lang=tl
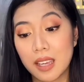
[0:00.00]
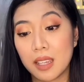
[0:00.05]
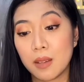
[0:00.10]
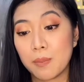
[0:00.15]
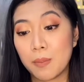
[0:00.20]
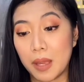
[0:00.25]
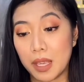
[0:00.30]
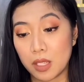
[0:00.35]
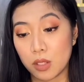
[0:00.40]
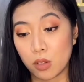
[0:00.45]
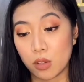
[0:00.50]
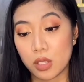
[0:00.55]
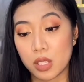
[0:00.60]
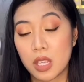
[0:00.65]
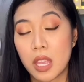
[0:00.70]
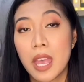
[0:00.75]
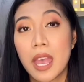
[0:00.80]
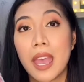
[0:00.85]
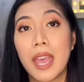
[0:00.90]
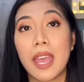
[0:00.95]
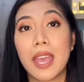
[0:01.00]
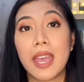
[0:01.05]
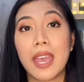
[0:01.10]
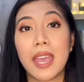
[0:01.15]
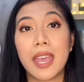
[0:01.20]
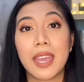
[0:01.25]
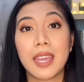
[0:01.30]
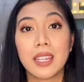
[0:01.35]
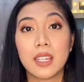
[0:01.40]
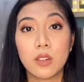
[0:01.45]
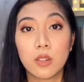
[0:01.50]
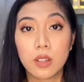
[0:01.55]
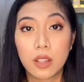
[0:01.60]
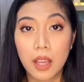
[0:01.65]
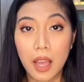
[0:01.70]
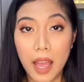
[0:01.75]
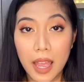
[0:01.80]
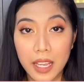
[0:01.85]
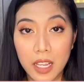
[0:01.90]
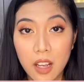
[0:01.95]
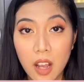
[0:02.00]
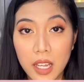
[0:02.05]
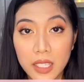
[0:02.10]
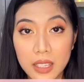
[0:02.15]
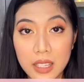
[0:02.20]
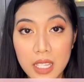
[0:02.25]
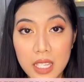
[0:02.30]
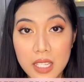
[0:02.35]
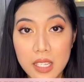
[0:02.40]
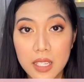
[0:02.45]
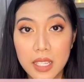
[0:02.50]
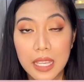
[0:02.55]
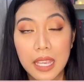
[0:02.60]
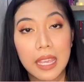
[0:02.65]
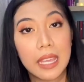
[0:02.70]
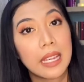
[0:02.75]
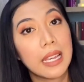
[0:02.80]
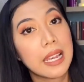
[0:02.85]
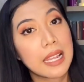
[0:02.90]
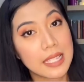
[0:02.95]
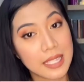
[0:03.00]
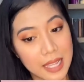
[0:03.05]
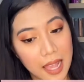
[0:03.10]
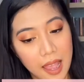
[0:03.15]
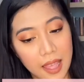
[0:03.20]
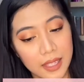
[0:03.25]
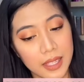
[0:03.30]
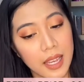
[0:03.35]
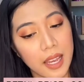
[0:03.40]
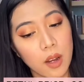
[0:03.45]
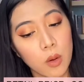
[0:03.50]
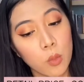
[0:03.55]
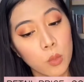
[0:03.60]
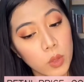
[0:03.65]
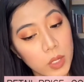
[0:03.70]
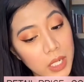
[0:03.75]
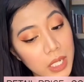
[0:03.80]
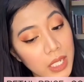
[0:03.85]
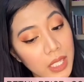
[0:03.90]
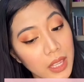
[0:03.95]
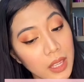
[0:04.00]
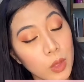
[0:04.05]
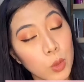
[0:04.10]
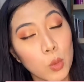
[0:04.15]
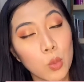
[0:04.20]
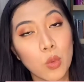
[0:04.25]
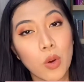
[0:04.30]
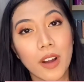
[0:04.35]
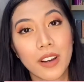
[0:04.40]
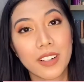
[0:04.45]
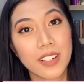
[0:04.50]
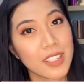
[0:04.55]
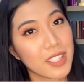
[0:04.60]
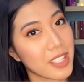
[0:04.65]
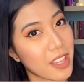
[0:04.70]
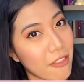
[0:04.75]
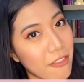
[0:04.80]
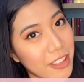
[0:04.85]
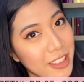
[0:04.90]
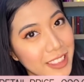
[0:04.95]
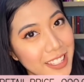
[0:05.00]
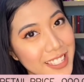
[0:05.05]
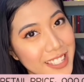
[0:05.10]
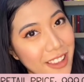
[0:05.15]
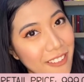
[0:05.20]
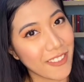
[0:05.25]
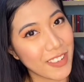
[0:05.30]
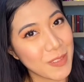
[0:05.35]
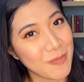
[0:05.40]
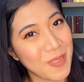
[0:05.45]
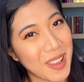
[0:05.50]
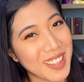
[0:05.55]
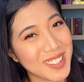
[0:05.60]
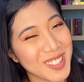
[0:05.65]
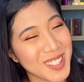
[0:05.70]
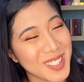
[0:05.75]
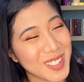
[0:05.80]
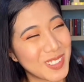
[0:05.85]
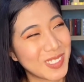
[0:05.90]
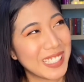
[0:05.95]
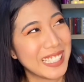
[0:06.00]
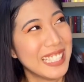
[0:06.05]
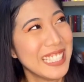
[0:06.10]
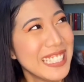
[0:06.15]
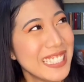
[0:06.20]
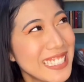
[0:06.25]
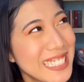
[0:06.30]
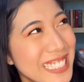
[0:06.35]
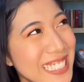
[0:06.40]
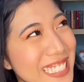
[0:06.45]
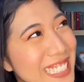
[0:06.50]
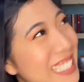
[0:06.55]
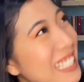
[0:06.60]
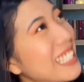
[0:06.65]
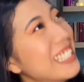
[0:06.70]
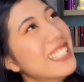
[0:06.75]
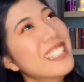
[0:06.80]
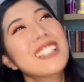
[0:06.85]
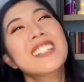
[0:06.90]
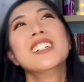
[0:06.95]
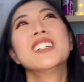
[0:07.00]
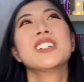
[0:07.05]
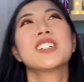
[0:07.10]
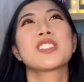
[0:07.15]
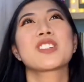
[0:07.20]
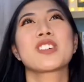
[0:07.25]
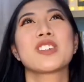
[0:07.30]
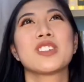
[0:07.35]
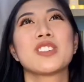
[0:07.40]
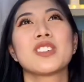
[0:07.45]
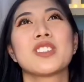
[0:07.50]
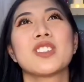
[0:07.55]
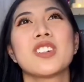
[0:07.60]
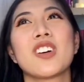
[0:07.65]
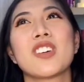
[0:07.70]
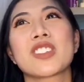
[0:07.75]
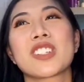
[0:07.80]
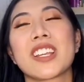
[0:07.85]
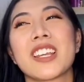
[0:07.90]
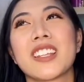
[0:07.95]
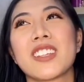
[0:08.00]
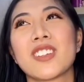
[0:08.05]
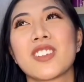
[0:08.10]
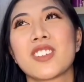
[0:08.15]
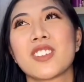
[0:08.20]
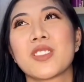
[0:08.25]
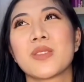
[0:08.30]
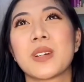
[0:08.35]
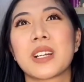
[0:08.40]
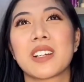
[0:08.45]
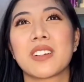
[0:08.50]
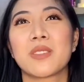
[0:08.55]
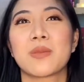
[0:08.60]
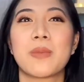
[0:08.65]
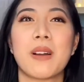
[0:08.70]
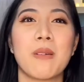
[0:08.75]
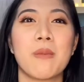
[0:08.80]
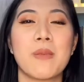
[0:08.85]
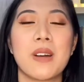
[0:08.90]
pesos. And I got this in Lazada worth 277 pesos only. So, kung ako sa inyo, mag, mag mga